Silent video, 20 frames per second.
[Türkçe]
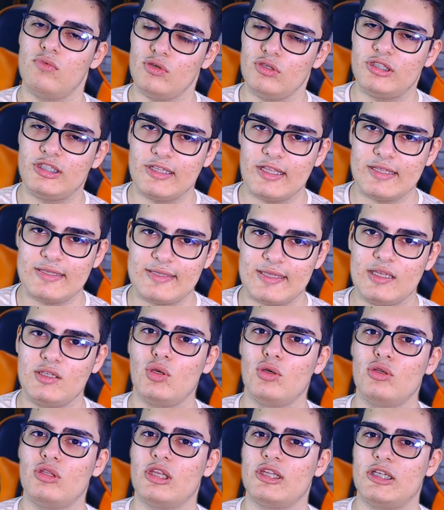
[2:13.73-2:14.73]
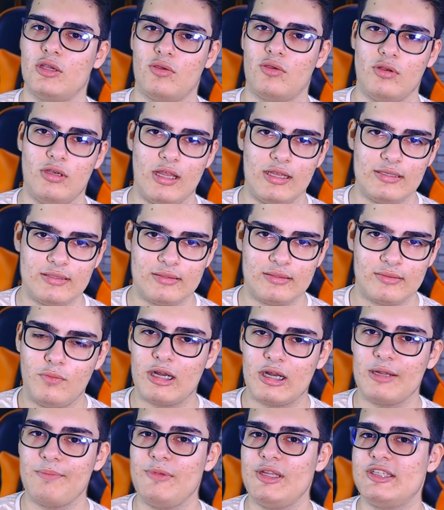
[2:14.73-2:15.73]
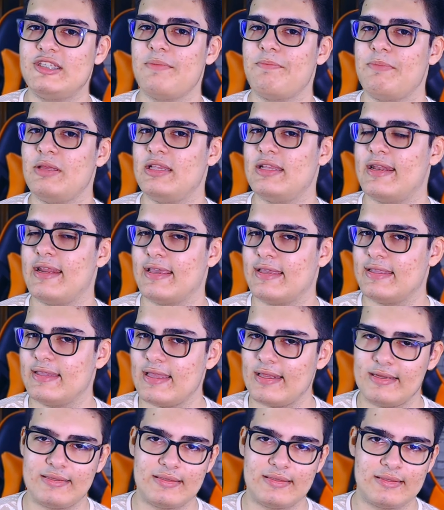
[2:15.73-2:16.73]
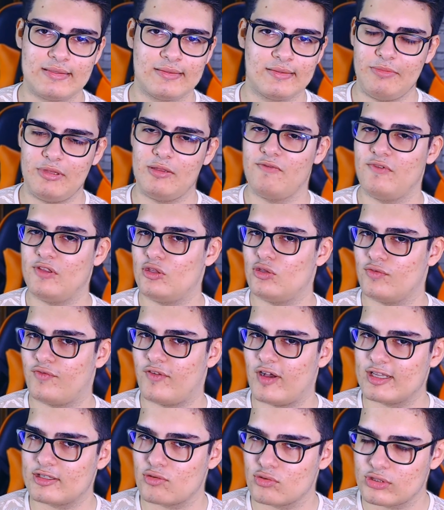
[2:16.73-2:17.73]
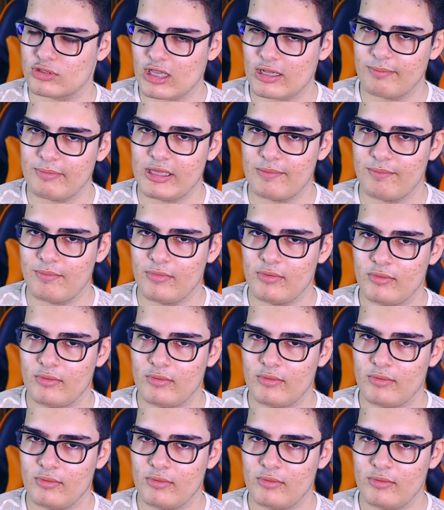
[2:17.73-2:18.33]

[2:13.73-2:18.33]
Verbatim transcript: Bunun için de size çok teşekkürler. Umarım nice binlere gideriz. Şimdi videoyu fazla uzatmayayım.